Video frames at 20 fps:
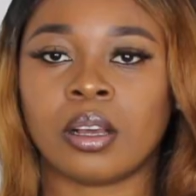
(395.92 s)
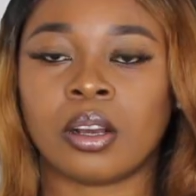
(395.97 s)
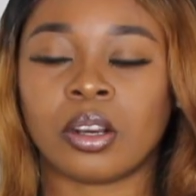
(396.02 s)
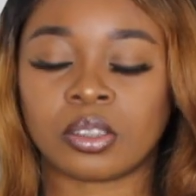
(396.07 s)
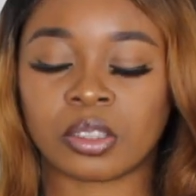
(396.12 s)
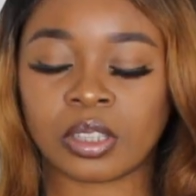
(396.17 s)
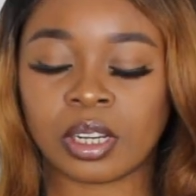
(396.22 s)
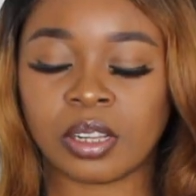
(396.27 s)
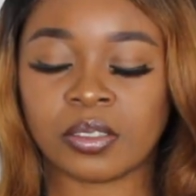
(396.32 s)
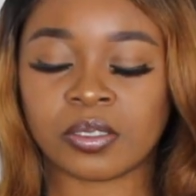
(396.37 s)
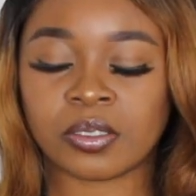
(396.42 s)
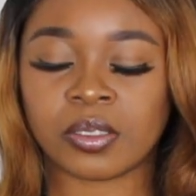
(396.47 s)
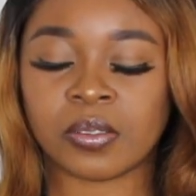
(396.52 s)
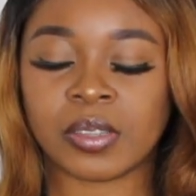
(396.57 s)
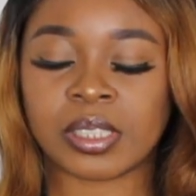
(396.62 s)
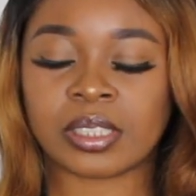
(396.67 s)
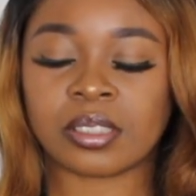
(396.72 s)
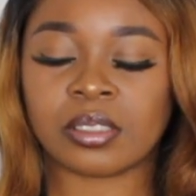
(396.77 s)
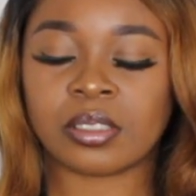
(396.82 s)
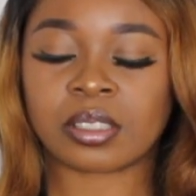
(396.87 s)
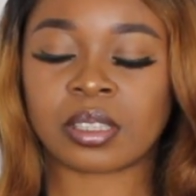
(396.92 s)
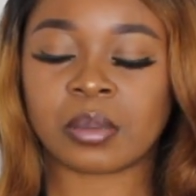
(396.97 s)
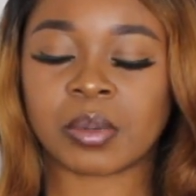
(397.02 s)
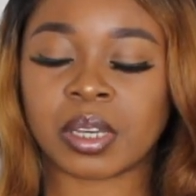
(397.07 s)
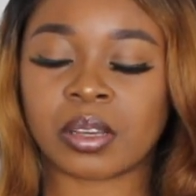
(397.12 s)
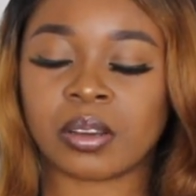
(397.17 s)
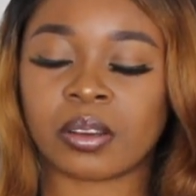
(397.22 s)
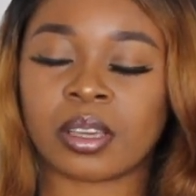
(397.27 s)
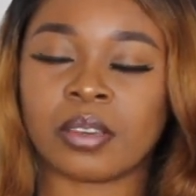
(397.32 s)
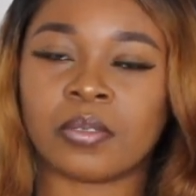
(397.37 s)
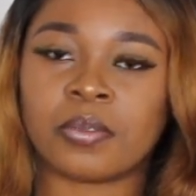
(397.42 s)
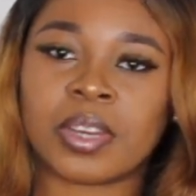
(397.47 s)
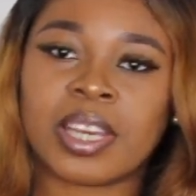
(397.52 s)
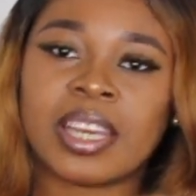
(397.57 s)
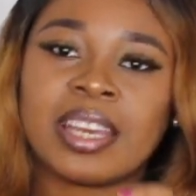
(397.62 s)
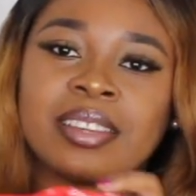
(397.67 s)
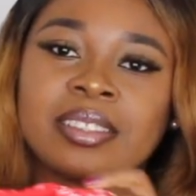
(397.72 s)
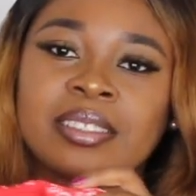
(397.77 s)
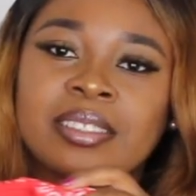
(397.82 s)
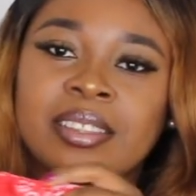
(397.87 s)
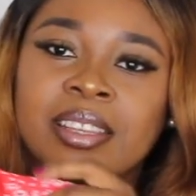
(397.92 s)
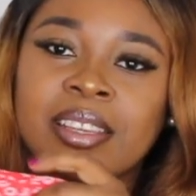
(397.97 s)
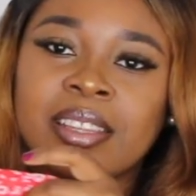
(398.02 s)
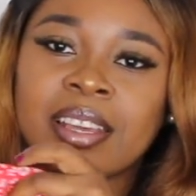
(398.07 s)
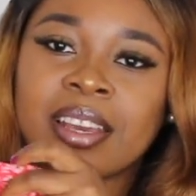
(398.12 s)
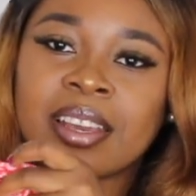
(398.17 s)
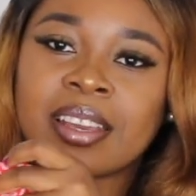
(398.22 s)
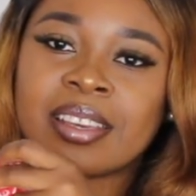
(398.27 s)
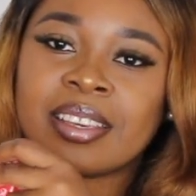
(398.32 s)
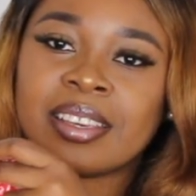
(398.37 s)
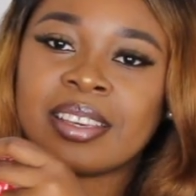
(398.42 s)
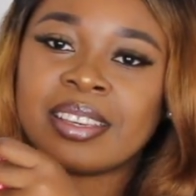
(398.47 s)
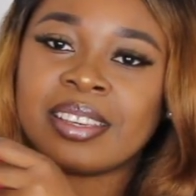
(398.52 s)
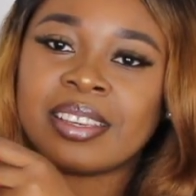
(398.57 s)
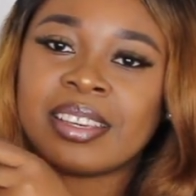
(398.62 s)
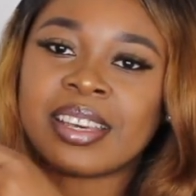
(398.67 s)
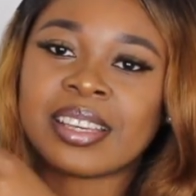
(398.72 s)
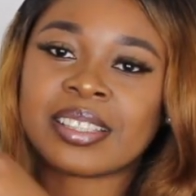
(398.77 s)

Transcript: Otro de los vestidos que me cogí fue este de aquí.